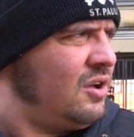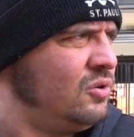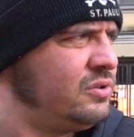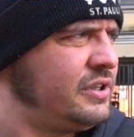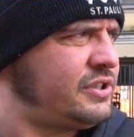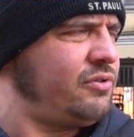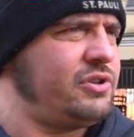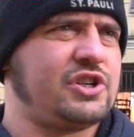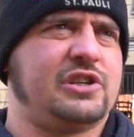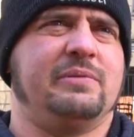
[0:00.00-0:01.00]
Ну, на
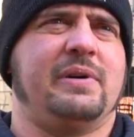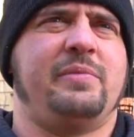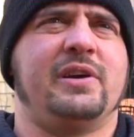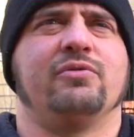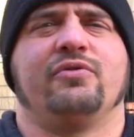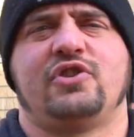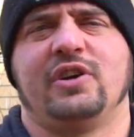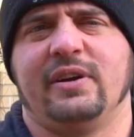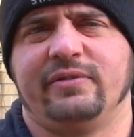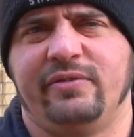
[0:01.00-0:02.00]
сегодняшний момент, вот
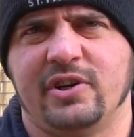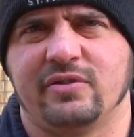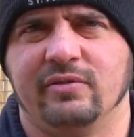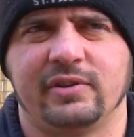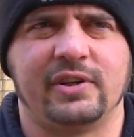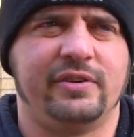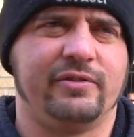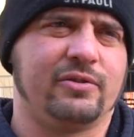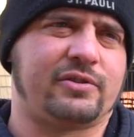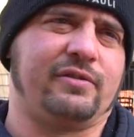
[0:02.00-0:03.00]
вчера взвешивался
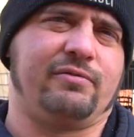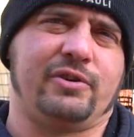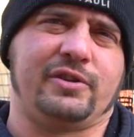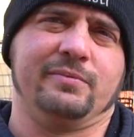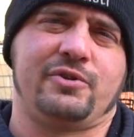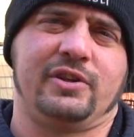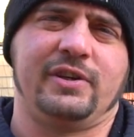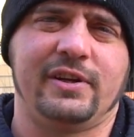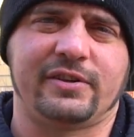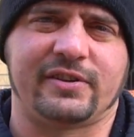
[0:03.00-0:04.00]
98
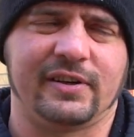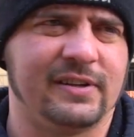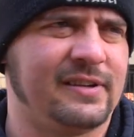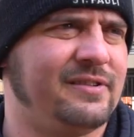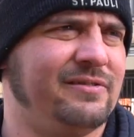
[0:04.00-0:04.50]
400.